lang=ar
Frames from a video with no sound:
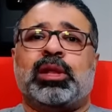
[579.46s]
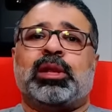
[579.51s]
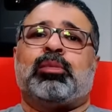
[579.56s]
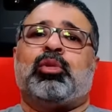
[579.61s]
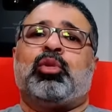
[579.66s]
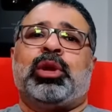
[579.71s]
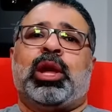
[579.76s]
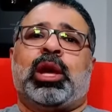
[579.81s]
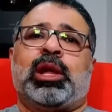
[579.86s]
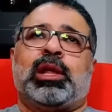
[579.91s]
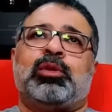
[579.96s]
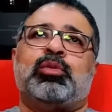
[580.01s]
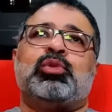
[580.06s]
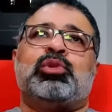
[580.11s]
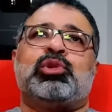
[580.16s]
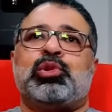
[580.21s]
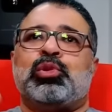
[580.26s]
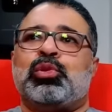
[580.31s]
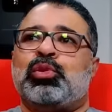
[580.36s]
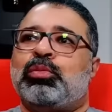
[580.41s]
تابعونا على
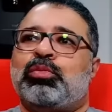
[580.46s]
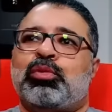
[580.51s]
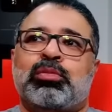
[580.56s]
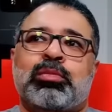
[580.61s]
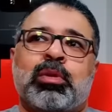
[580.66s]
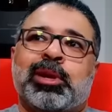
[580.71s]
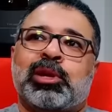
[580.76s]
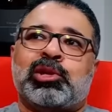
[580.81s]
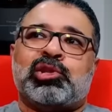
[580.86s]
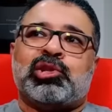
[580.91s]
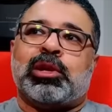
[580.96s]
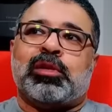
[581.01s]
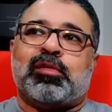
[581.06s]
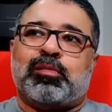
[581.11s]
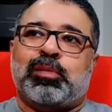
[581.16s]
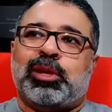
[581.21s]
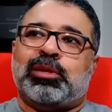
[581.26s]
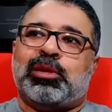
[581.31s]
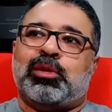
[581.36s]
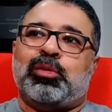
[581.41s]
يوتيوب وما بقتش عارف
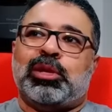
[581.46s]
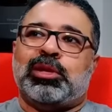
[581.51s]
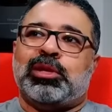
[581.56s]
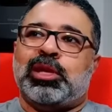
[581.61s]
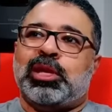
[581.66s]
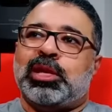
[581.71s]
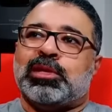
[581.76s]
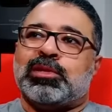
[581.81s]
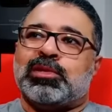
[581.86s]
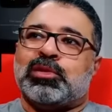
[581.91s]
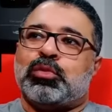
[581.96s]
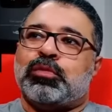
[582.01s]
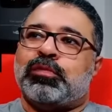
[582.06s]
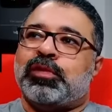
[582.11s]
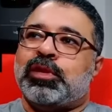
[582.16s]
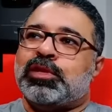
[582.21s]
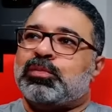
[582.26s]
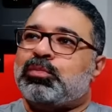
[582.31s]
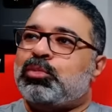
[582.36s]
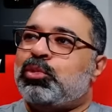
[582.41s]
بقى دلوقتي اكس
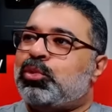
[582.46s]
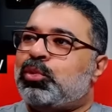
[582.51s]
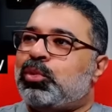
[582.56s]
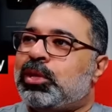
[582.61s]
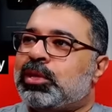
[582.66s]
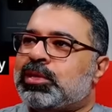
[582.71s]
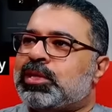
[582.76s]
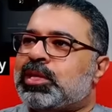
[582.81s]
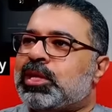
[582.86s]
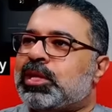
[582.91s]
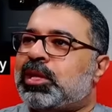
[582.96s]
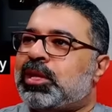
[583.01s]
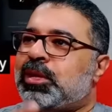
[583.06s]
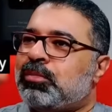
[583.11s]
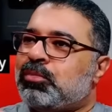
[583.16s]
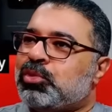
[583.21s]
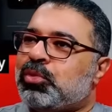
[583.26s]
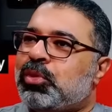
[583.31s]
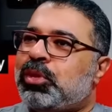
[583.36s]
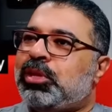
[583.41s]
وفيسبوك وانستجرام
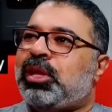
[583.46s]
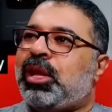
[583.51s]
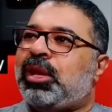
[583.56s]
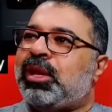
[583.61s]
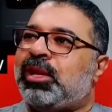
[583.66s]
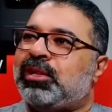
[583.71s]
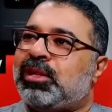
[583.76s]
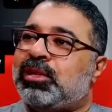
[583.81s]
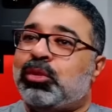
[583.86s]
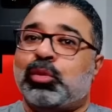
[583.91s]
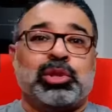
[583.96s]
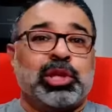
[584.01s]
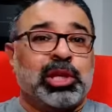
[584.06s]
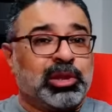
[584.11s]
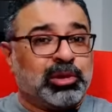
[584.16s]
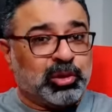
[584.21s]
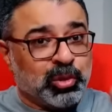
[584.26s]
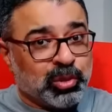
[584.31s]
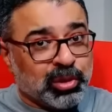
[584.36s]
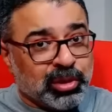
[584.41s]
وشويه حاجات كده وتيك
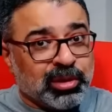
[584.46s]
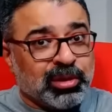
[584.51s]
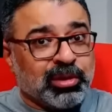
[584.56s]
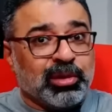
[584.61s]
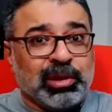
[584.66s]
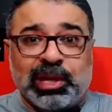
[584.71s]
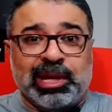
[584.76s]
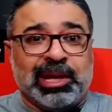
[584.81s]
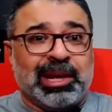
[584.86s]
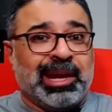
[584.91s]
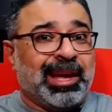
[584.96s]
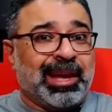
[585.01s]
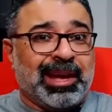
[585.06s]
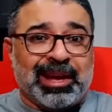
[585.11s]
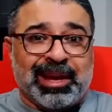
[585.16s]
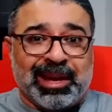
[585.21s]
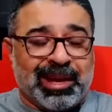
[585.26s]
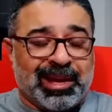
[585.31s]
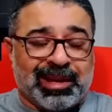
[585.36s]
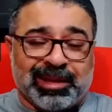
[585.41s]
توك ليه لا
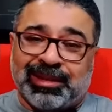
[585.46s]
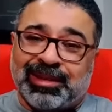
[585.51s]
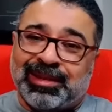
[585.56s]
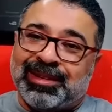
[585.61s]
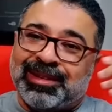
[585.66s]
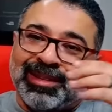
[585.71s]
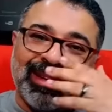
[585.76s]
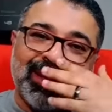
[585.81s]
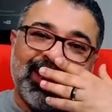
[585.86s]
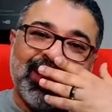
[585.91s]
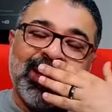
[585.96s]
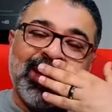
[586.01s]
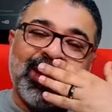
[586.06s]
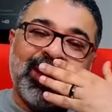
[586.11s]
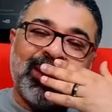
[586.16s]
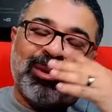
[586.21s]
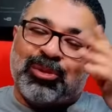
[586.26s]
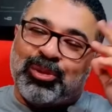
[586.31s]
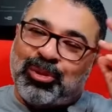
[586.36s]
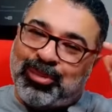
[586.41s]
يعني
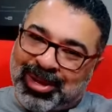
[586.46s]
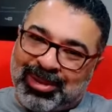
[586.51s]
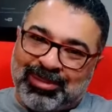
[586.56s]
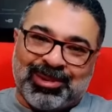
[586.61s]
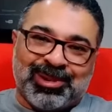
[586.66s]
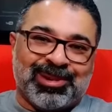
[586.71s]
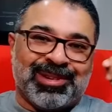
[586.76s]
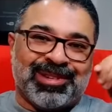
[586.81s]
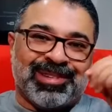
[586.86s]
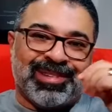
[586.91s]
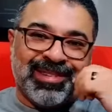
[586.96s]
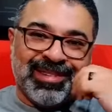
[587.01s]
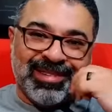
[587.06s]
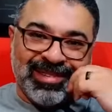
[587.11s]
وباي باي